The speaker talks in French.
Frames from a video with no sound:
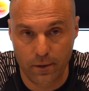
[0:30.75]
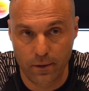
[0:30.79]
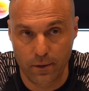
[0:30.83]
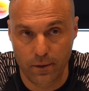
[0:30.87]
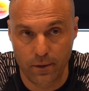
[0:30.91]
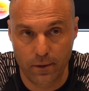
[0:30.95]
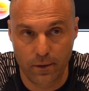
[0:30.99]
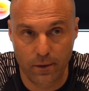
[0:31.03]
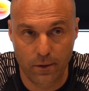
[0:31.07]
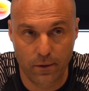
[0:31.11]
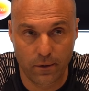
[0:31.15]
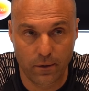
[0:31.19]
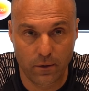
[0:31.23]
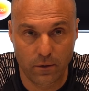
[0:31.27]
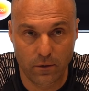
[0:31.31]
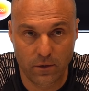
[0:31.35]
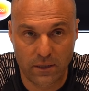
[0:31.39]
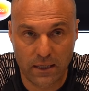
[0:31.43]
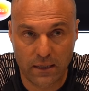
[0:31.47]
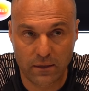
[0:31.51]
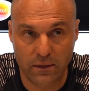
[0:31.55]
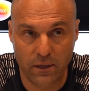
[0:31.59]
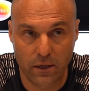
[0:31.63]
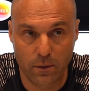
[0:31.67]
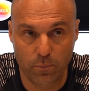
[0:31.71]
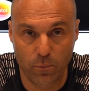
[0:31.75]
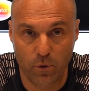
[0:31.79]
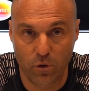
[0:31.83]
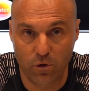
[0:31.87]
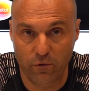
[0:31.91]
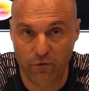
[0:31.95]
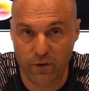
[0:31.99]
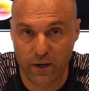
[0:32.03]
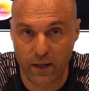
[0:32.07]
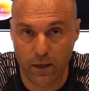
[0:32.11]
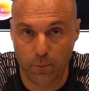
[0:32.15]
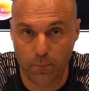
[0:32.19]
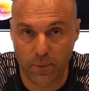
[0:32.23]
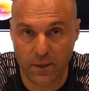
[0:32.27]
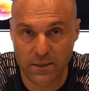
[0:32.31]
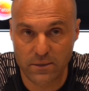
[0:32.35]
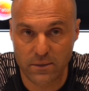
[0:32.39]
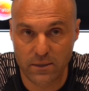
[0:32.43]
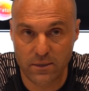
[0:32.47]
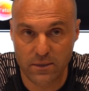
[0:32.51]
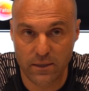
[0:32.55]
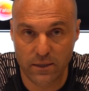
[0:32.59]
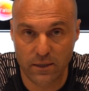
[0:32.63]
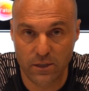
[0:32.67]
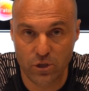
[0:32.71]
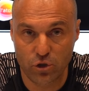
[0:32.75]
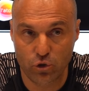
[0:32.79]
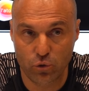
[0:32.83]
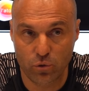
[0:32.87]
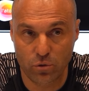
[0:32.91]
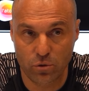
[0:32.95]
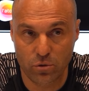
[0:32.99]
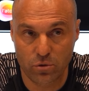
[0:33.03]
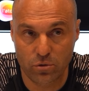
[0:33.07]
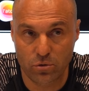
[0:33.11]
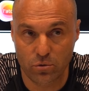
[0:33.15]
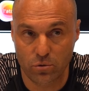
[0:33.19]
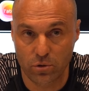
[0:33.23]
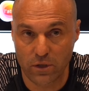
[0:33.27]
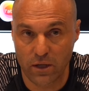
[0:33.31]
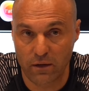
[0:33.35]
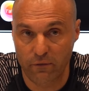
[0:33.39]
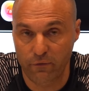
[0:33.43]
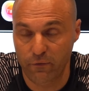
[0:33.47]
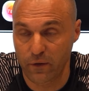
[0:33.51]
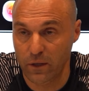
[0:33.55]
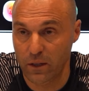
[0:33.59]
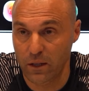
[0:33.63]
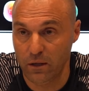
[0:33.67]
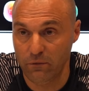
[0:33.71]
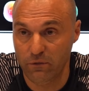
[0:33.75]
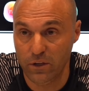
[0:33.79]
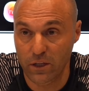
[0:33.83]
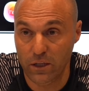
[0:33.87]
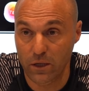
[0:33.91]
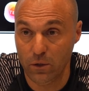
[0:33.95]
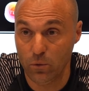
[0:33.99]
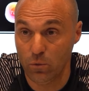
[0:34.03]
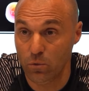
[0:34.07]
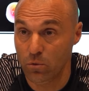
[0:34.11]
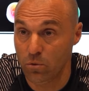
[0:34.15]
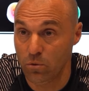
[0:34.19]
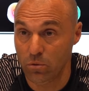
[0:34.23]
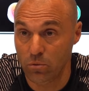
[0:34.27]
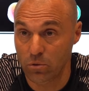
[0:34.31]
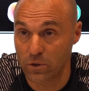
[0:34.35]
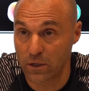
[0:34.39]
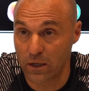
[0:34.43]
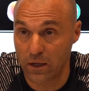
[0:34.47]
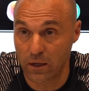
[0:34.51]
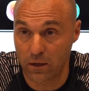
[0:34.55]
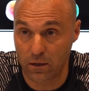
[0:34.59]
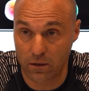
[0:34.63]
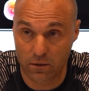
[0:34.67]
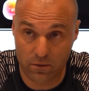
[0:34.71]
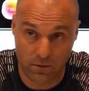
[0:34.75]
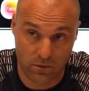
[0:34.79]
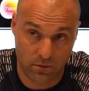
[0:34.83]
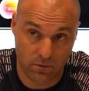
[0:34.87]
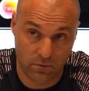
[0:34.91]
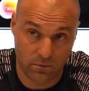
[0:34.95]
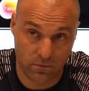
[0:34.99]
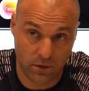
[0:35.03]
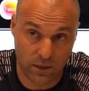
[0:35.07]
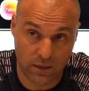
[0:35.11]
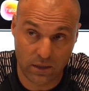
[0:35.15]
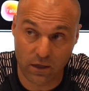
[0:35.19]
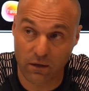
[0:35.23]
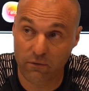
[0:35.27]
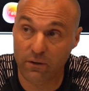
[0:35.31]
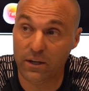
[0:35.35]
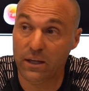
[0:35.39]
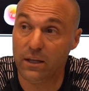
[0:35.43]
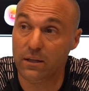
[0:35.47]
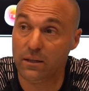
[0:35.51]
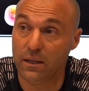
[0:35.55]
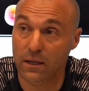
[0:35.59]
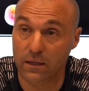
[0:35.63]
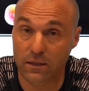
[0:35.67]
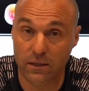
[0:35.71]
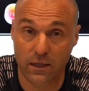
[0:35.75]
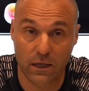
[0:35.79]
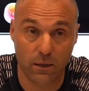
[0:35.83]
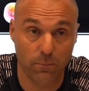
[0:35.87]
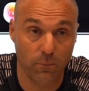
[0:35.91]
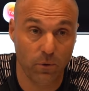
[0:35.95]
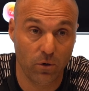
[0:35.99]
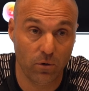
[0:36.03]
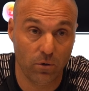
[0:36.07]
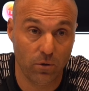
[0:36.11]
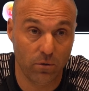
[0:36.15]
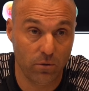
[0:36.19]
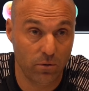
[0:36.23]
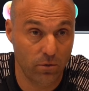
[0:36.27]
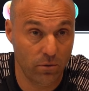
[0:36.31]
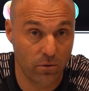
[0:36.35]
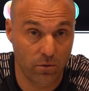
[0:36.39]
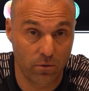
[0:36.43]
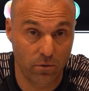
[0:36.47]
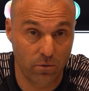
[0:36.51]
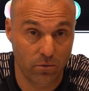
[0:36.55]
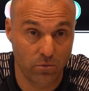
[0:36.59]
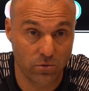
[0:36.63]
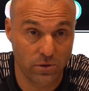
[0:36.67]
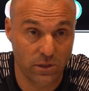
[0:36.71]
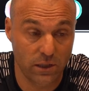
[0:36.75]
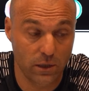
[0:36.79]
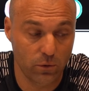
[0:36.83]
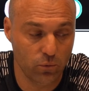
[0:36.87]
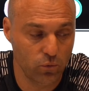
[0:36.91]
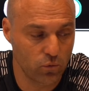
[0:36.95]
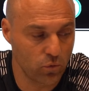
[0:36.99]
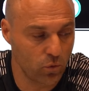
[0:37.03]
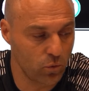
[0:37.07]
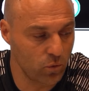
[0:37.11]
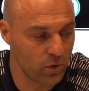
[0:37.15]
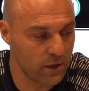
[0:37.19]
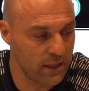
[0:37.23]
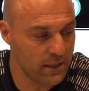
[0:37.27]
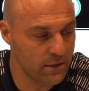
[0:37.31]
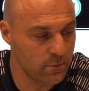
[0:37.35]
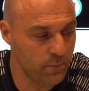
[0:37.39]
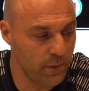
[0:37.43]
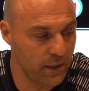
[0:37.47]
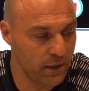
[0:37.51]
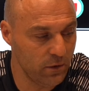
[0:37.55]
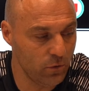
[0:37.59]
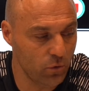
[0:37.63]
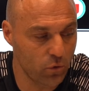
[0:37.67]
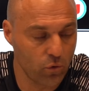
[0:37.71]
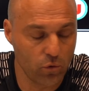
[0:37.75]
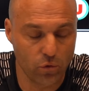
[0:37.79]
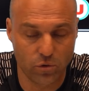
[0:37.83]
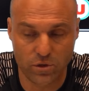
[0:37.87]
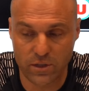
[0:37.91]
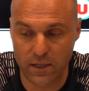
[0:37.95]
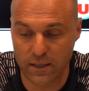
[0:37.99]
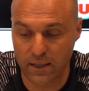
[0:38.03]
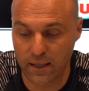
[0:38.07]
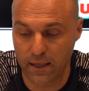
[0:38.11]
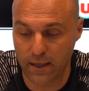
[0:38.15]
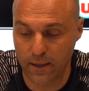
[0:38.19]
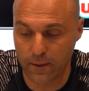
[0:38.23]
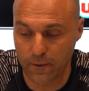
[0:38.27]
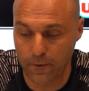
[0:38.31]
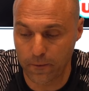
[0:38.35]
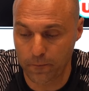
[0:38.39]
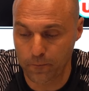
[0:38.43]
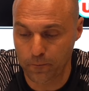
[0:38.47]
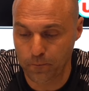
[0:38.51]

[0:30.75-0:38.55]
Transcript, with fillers: Euh, tactiquement, il fallait repréciser des choses. On a fait de la vidéo, on a, travaillé techniquement euh, aussi tout au long de la semaine. Donc euh, c'était